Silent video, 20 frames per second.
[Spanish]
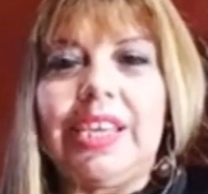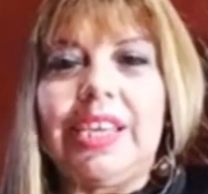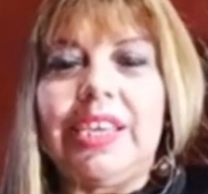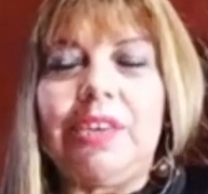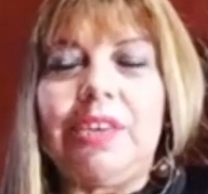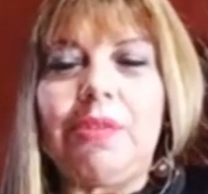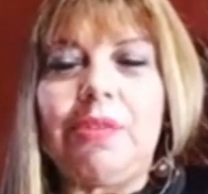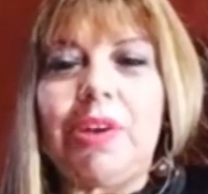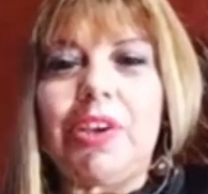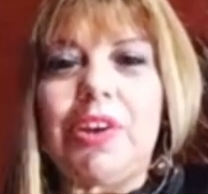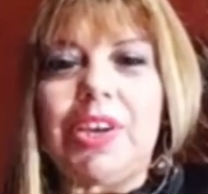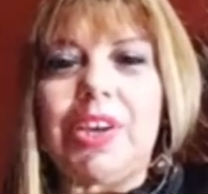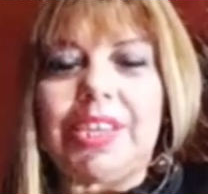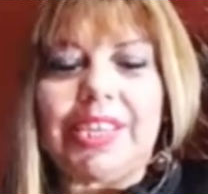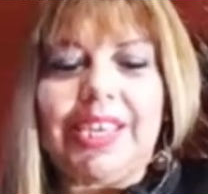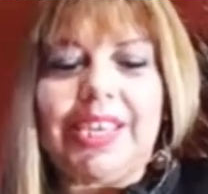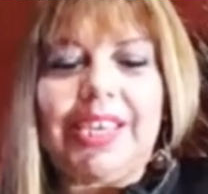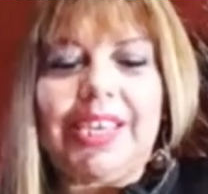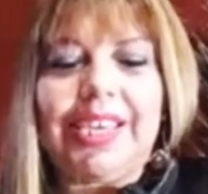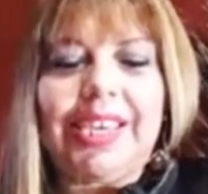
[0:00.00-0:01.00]
Y bueno,
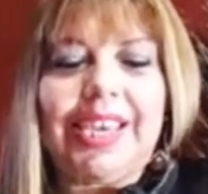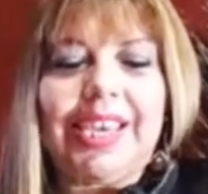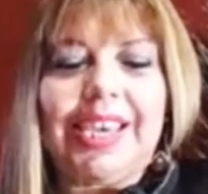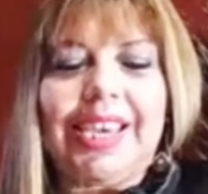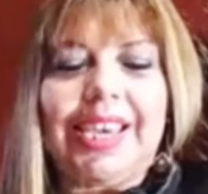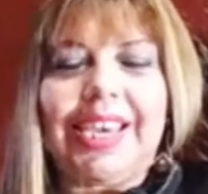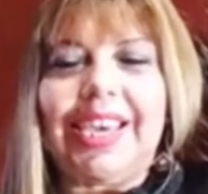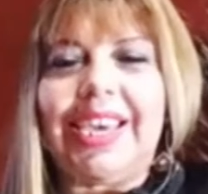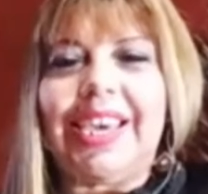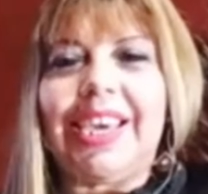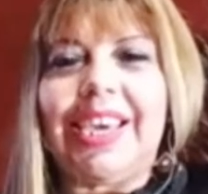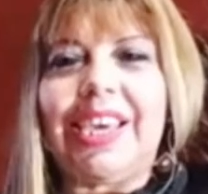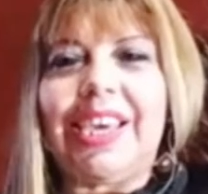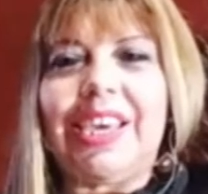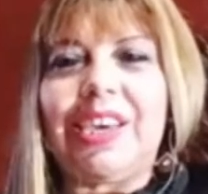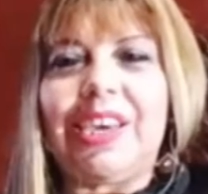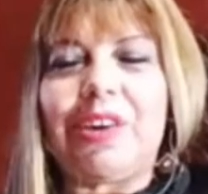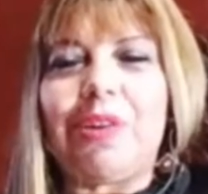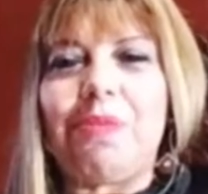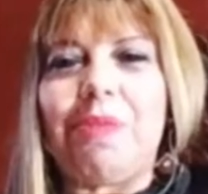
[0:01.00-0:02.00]
aquí,
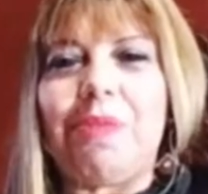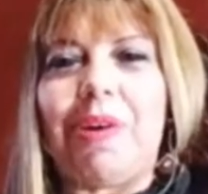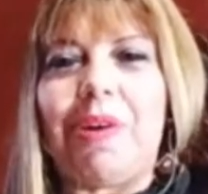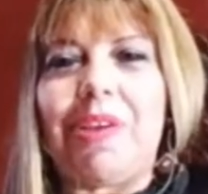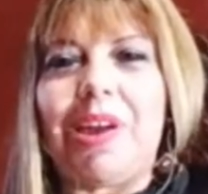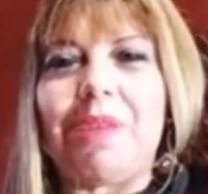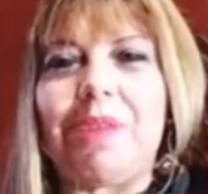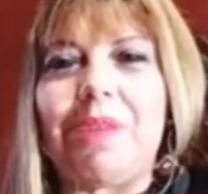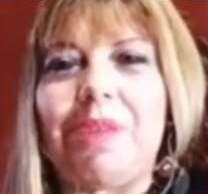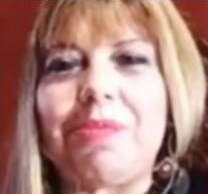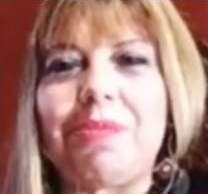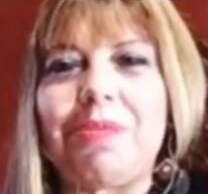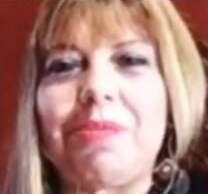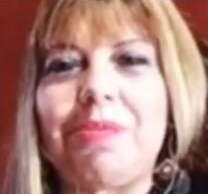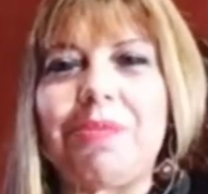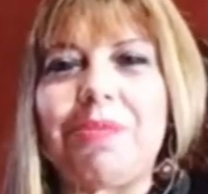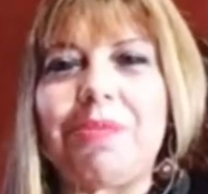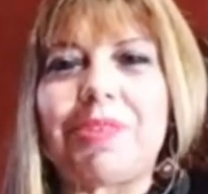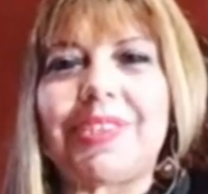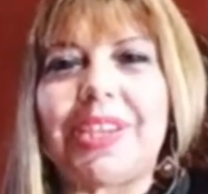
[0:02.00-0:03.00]
eh, como hablábamos
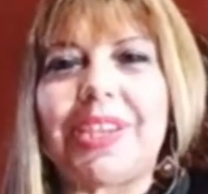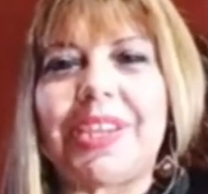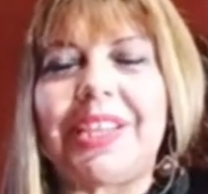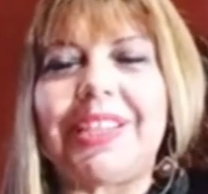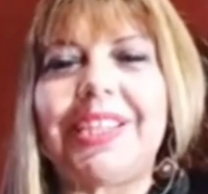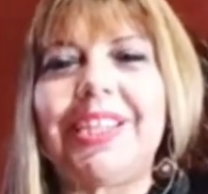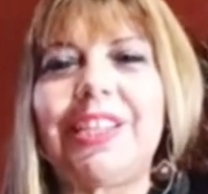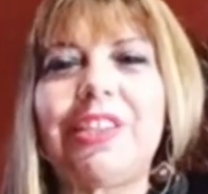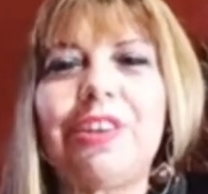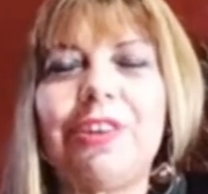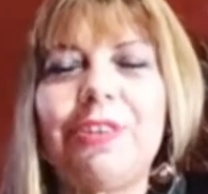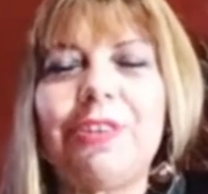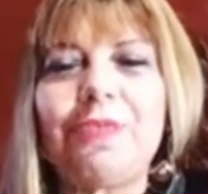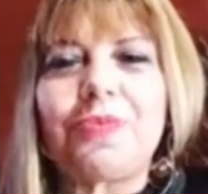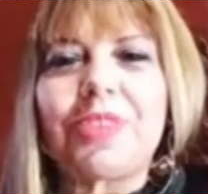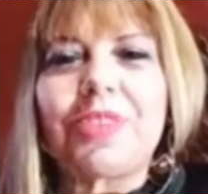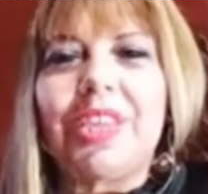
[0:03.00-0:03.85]
hace ratito,